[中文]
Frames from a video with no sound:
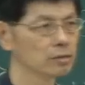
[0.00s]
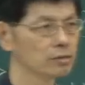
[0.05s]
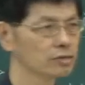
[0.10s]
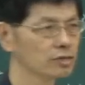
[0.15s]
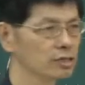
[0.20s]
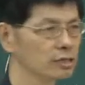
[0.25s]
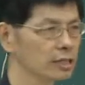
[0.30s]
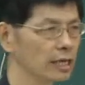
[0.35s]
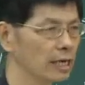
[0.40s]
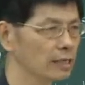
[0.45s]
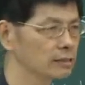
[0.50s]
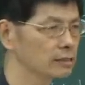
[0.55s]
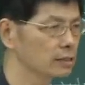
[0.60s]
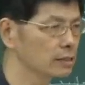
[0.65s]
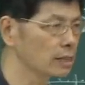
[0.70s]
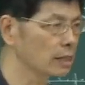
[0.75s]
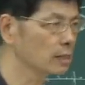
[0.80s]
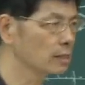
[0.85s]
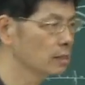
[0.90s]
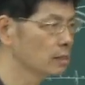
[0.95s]
是这样子
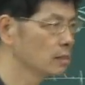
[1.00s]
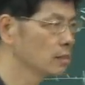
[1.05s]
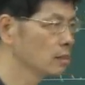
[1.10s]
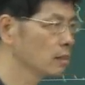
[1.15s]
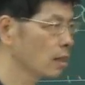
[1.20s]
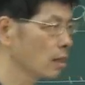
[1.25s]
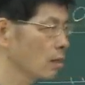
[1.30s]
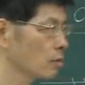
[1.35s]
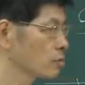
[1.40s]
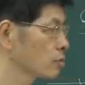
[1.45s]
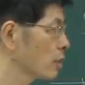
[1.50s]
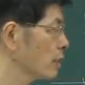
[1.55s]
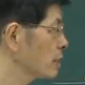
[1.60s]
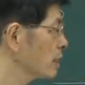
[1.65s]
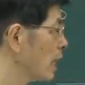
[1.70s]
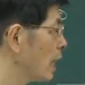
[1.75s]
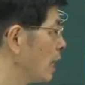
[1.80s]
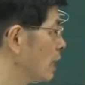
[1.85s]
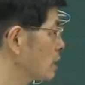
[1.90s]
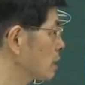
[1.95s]
的，啊，所以
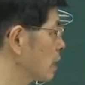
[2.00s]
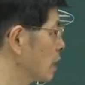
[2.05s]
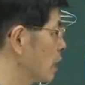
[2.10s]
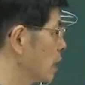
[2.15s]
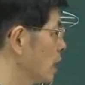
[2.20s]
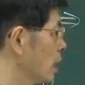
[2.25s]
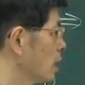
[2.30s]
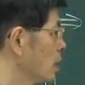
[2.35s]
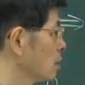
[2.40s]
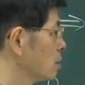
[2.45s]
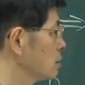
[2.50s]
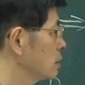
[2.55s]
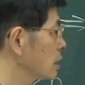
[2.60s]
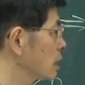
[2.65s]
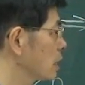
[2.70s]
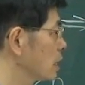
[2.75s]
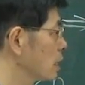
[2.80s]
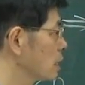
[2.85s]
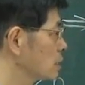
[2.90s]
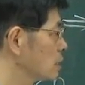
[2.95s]
它的这
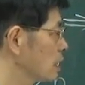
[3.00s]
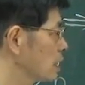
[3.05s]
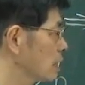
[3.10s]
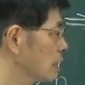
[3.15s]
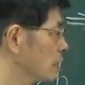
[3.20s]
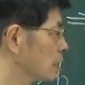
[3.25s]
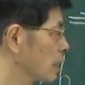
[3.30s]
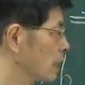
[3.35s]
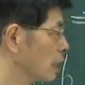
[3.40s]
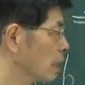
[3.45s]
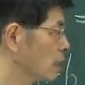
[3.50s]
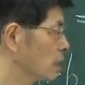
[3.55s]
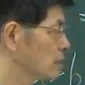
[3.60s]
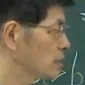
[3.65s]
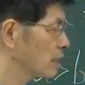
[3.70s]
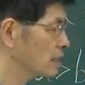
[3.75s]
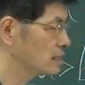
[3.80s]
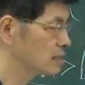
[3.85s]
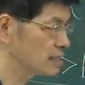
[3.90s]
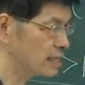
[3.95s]
个定理的
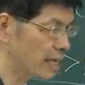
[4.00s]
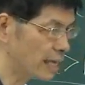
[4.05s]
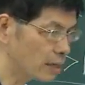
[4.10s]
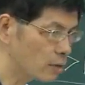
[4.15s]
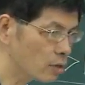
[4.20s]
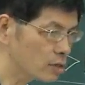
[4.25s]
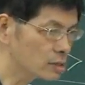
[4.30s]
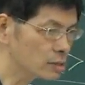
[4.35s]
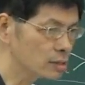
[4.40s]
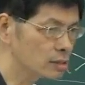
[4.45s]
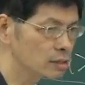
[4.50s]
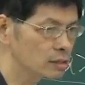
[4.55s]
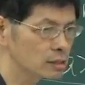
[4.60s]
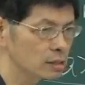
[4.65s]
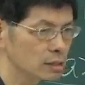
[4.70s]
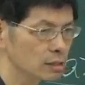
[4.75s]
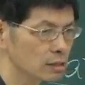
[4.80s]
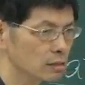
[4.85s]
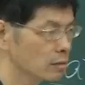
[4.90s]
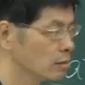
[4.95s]
这个结论
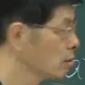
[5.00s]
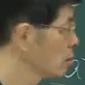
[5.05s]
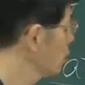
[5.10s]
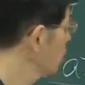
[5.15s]
是